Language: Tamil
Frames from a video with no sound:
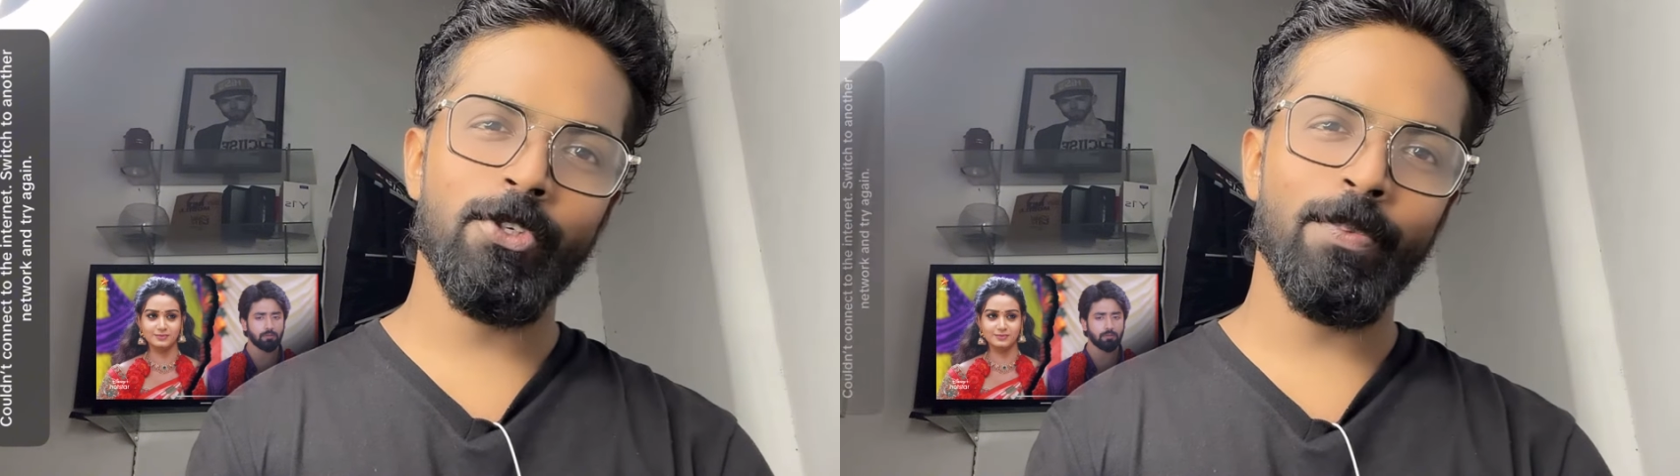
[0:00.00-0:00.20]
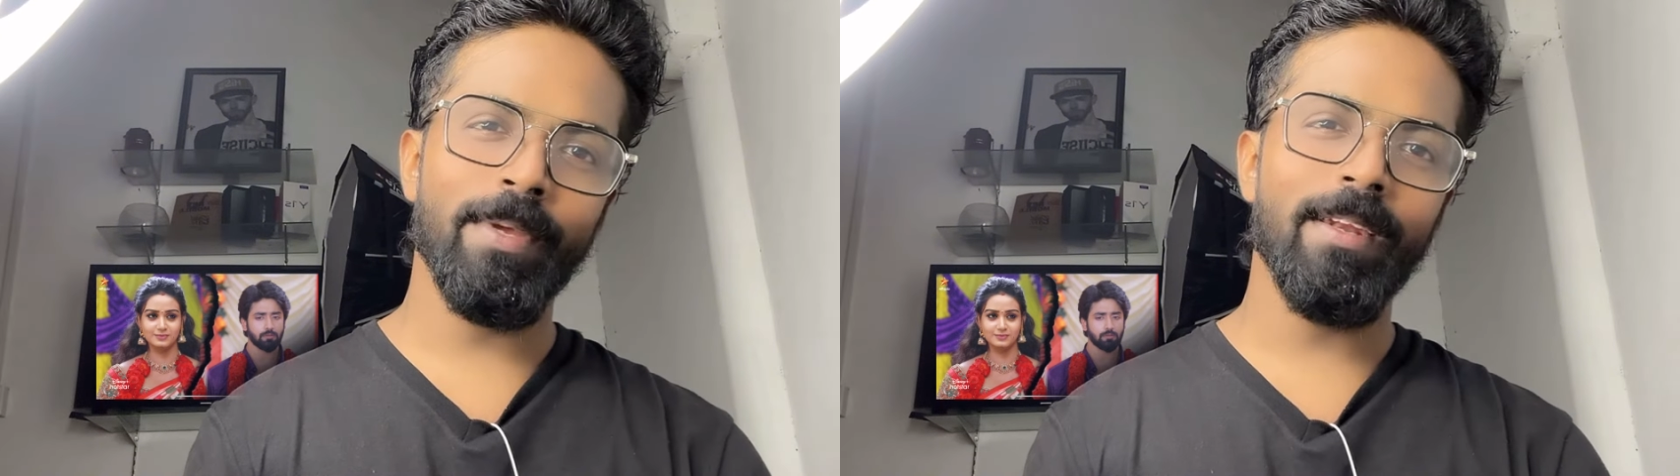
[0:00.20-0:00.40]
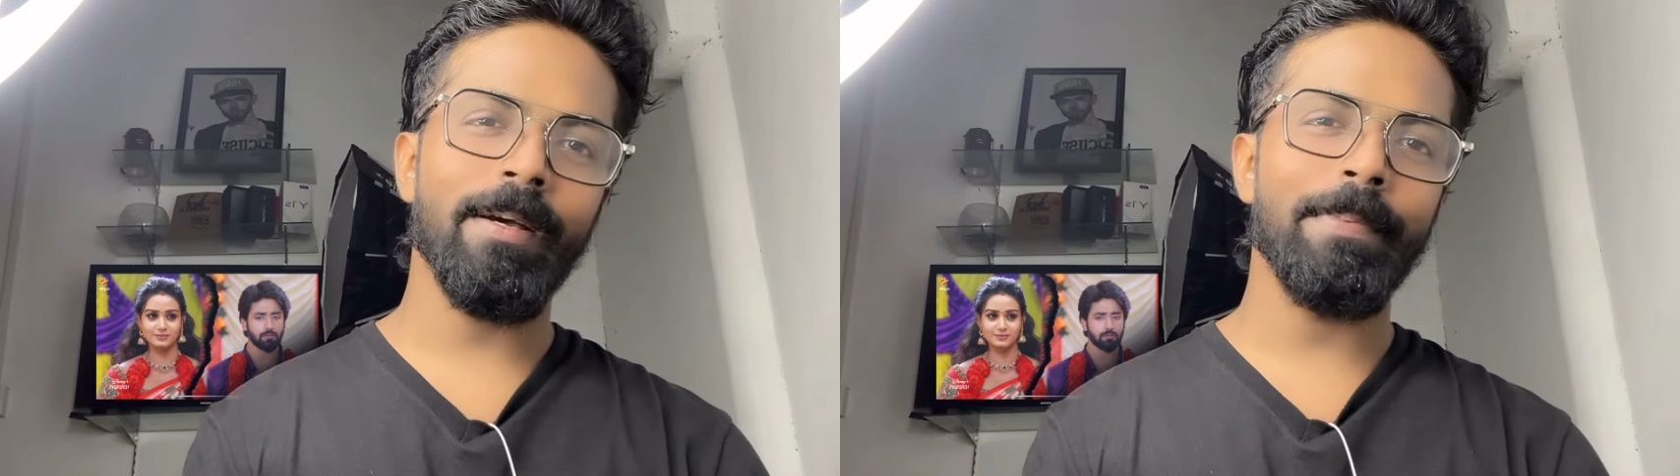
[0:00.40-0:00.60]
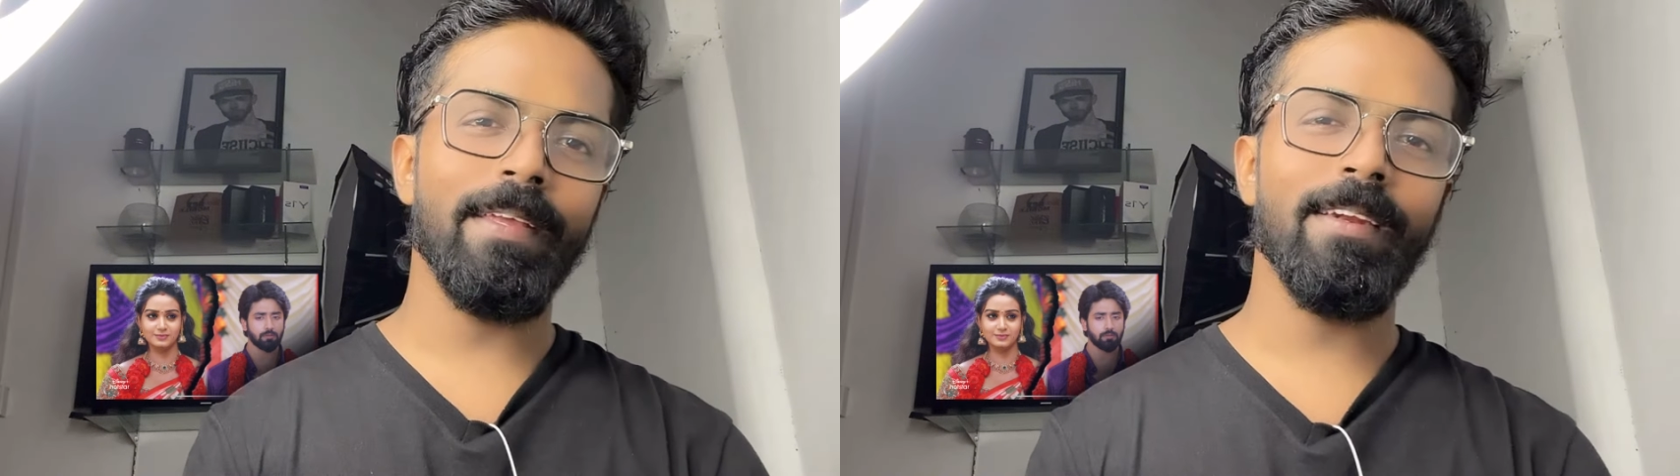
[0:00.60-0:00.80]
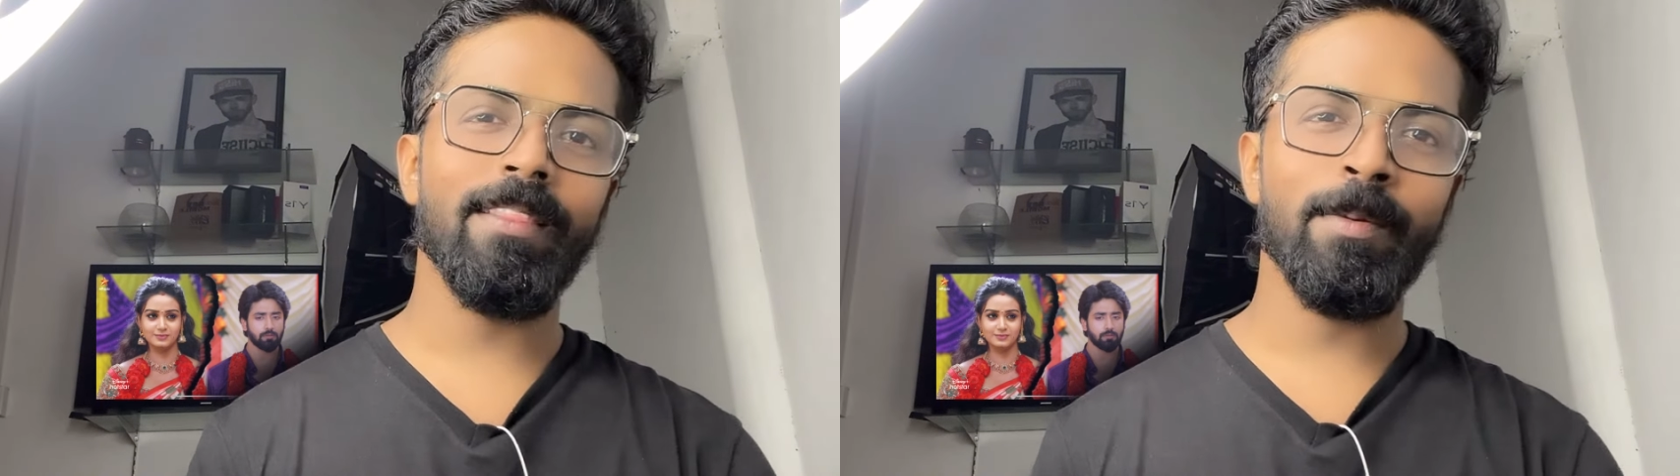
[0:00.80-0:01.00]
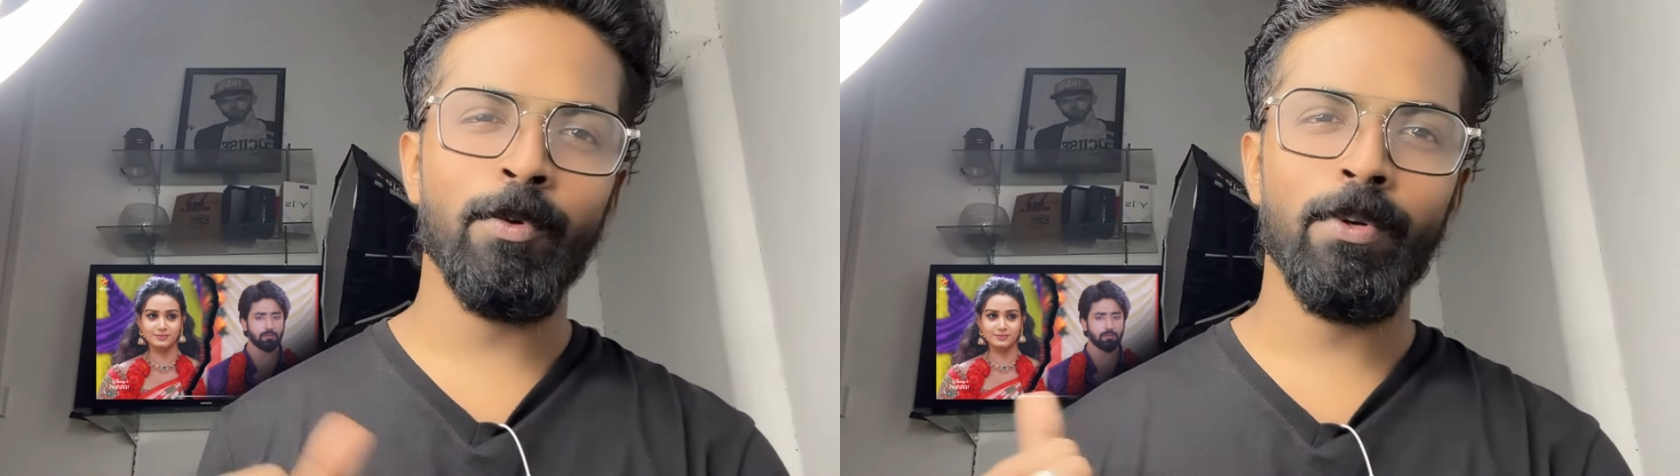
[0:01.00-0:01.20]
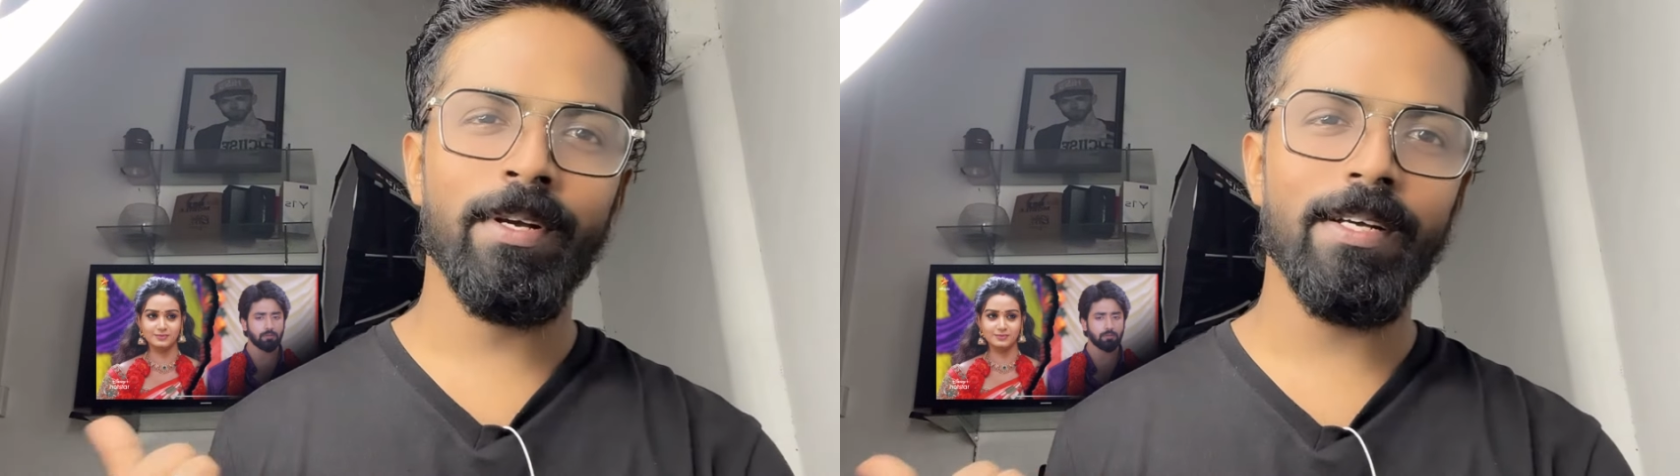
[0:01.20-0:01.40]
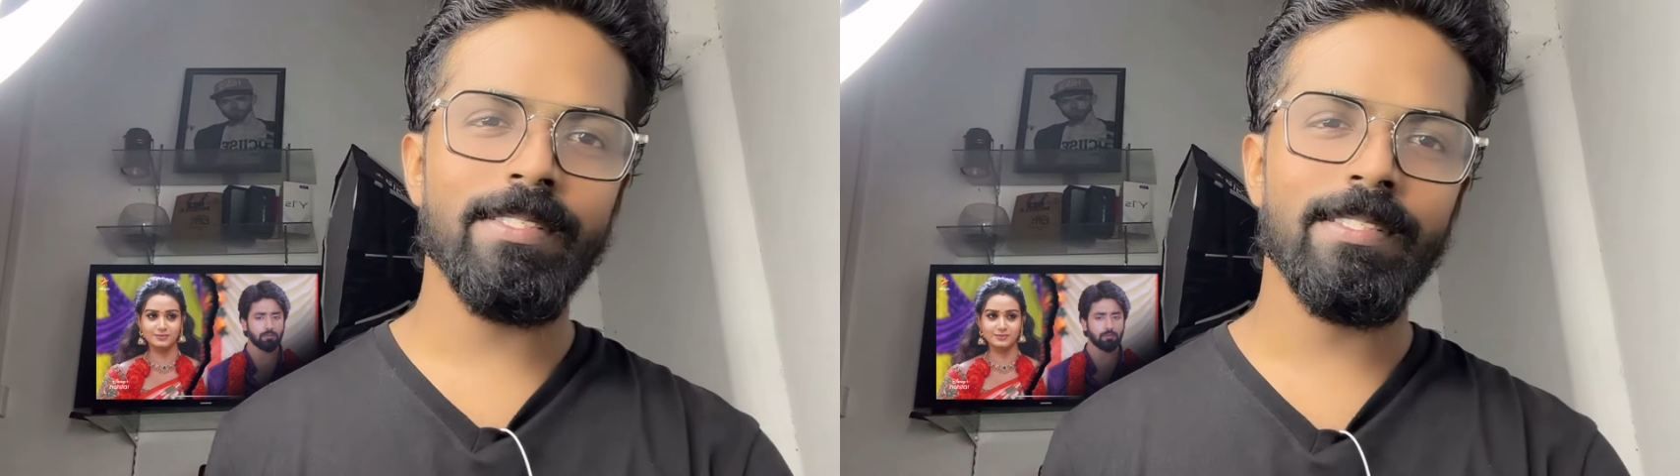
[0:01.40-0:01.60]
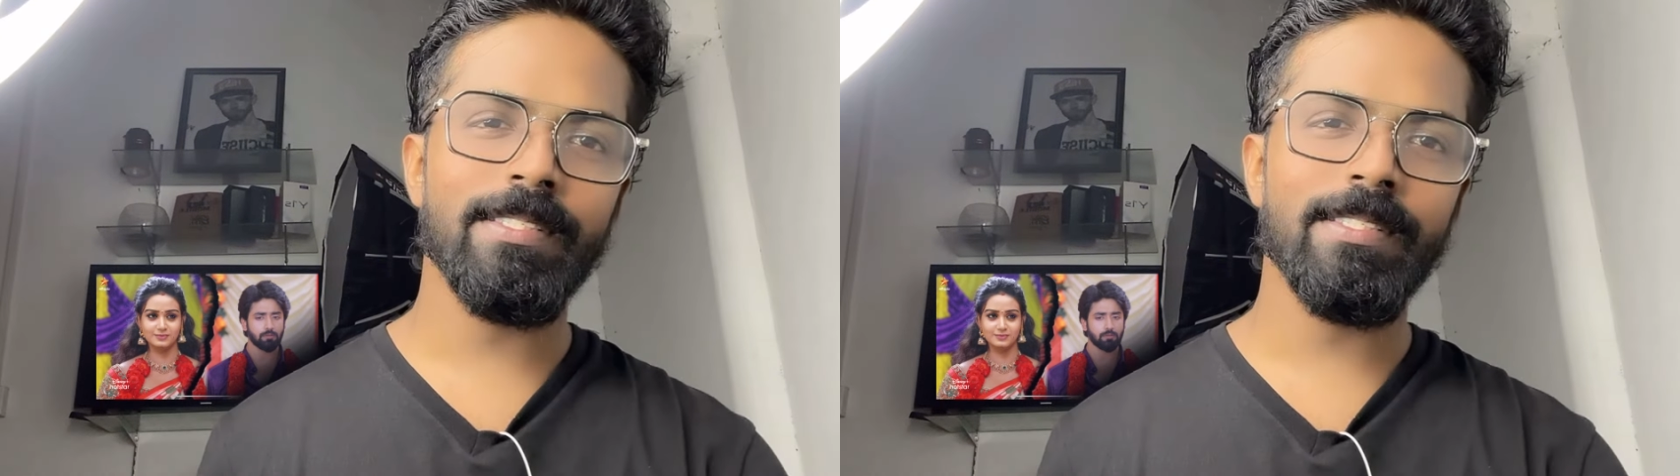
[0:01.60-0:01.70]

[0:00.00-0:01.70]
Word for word: விஷயம் என்ன அப்படின்றதுக்கு முன்னுக்கா